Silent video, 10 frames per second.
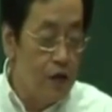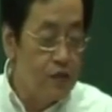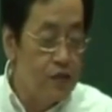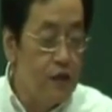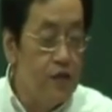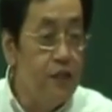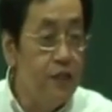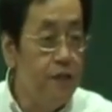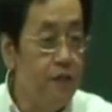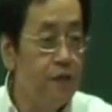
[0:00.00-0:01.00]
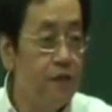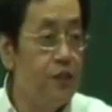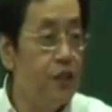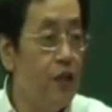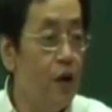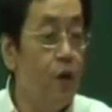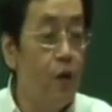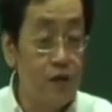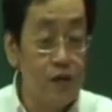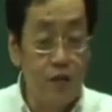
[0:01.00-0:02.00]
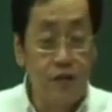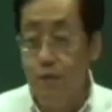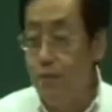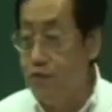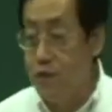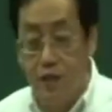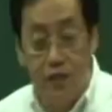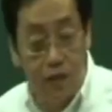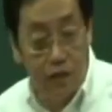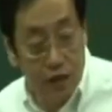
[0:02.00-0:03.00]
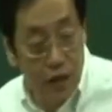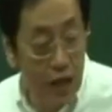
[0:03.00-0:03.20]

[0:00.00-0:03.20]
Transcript: 所以生津津液会往上升，不生气。